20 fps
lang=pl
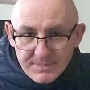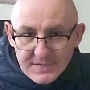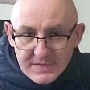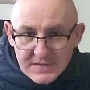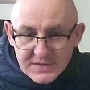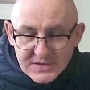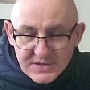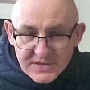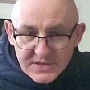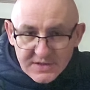
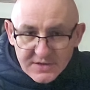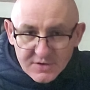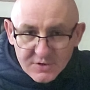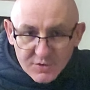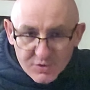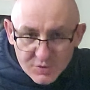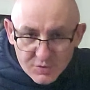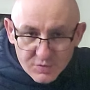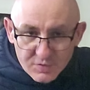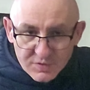że ten
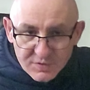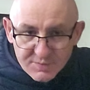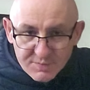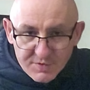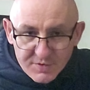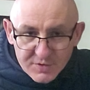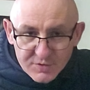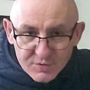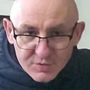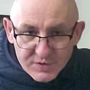grunt,
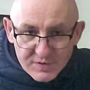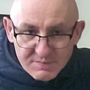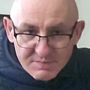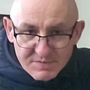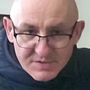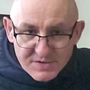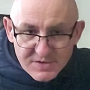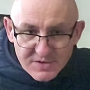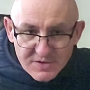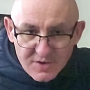po którym
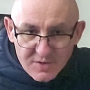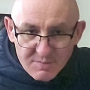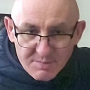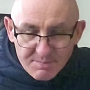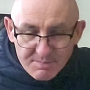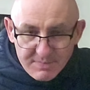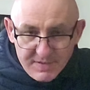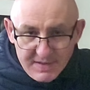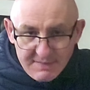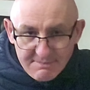
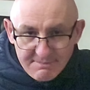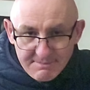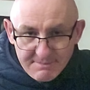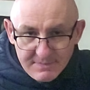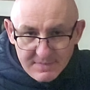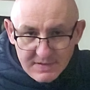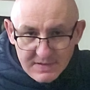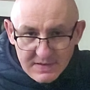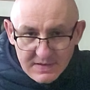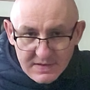stąpam,
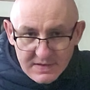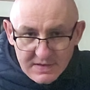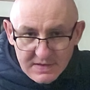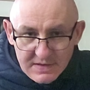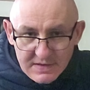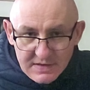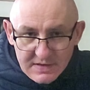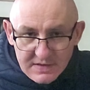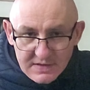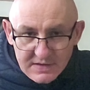
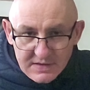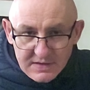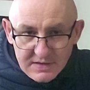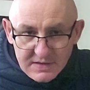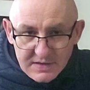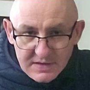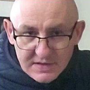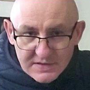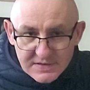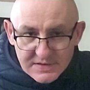
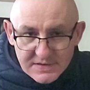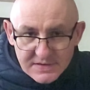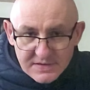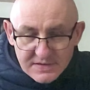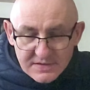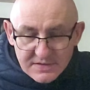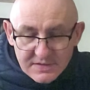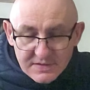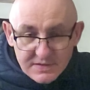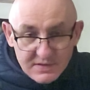
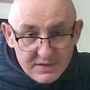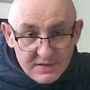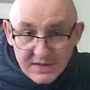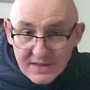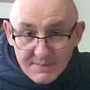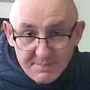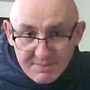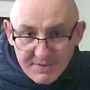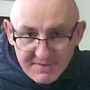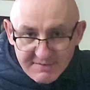jest
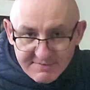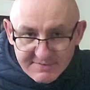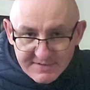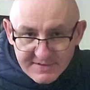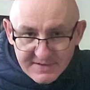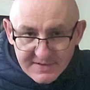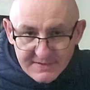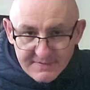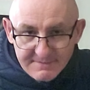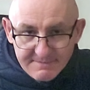
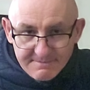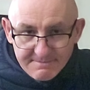niepewny.